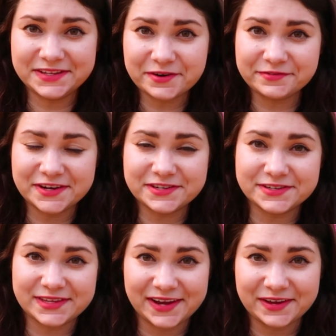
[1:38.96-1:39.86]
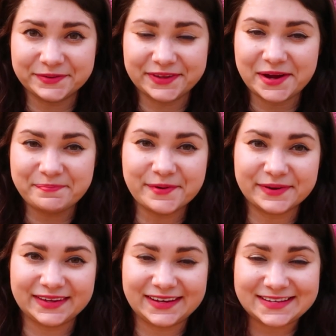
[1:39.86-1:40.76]
Sydney również dostaje tutaj
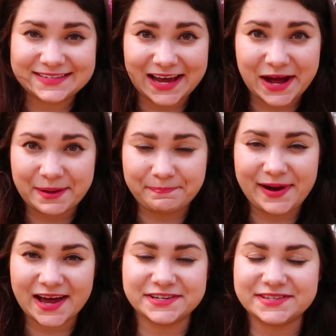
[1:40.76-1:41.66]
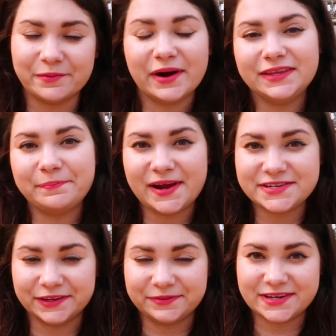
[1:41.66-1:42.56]
punkty za plaże, za ładne
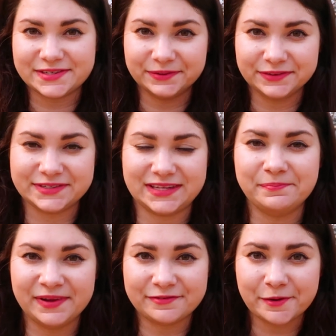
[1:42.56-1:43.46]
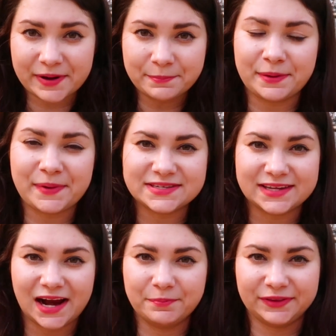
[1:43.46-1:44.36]
plaże, które są dostępne w obrębie
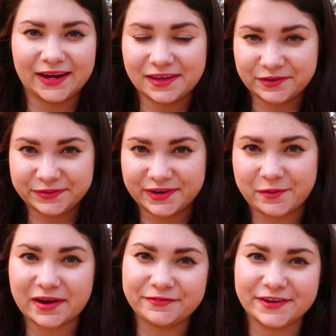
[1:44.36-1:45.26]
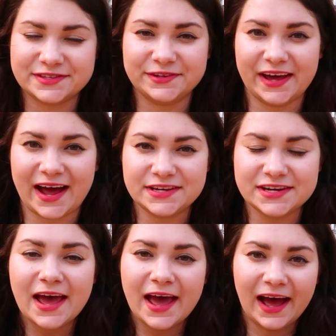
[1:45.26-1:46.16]
miasta albo takie, do których łatwo jest dojechać.
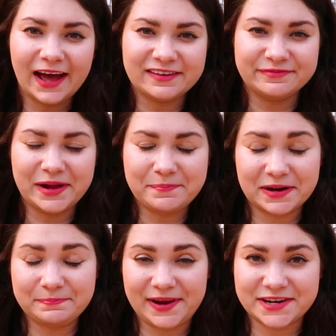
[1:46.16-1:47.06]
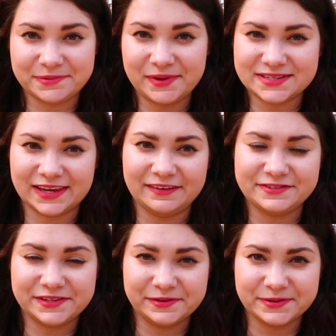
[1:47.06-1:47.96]
E, w Melbourne plaże miejskie
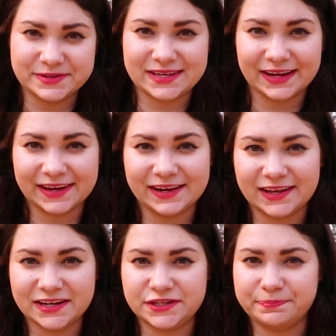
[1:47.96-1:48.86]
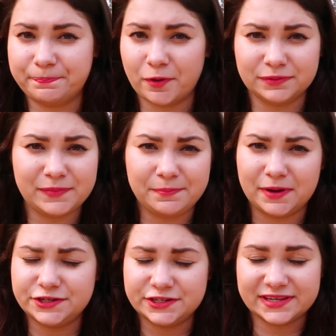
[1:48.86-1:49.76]
w stylu St Kilda, czy Port
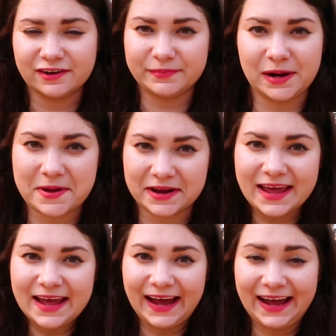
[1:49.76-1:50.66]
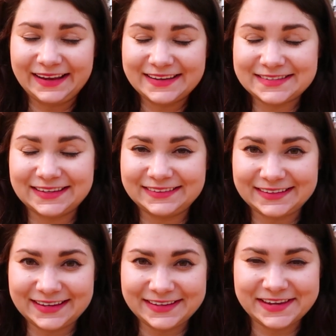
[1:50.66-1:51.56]
Melbourne, czy South Melbourne e, niestety
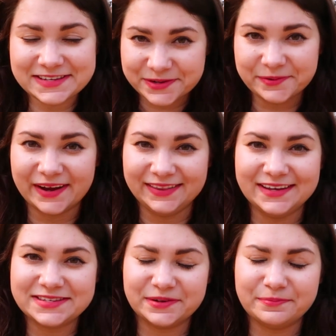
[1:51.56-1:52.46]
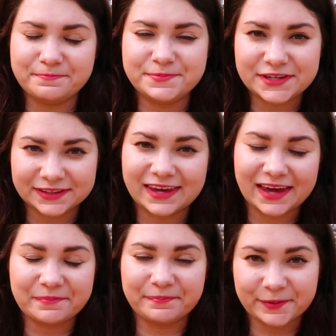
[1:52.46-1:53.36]
nie są ładne, są
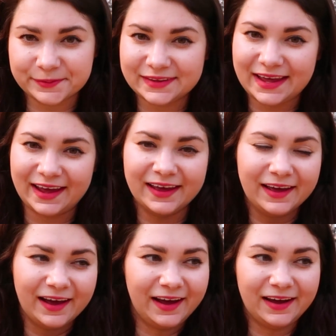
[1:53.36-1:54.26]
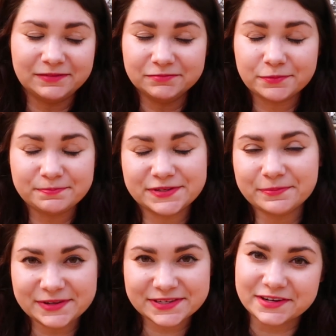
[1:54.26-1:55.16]
brzydkie, brudne, e, no,
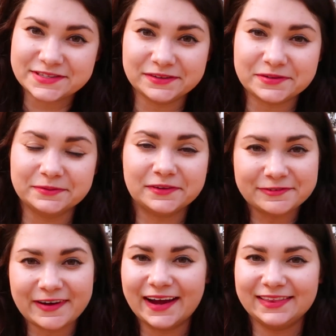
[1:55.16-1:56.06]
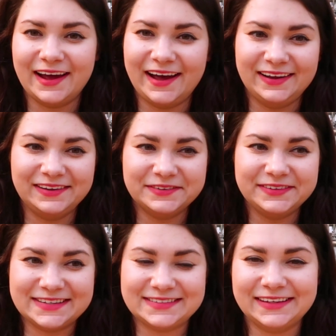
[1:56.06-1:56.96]
są blisko centrum, to fakt, ale no
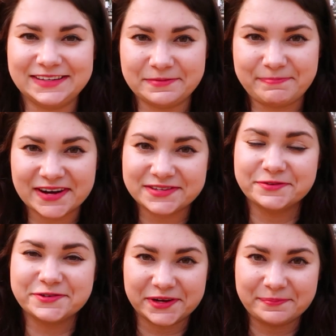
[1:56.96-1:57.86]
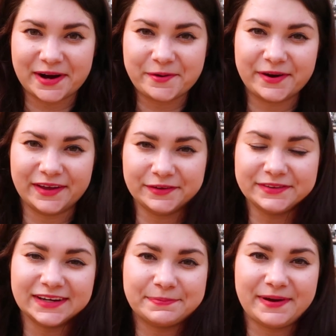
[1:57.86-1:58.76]
niestety bardzo dużo im brakuje
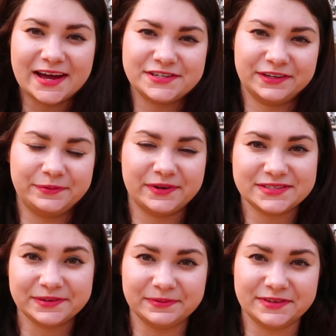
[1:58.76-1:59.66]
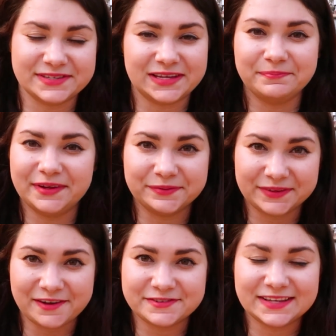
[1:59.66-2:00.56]
do tych plaż, które są dostępne
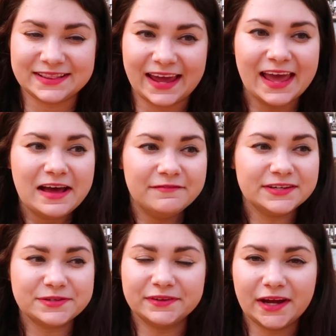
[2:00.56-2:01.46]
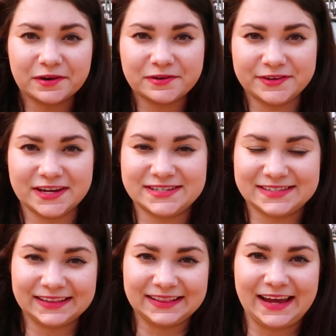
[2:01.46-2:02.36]
tutaj w Sydney, więc tutaj również
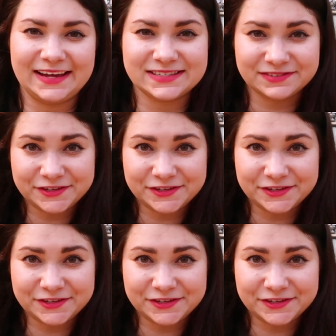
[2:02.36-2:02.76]
Sydney jest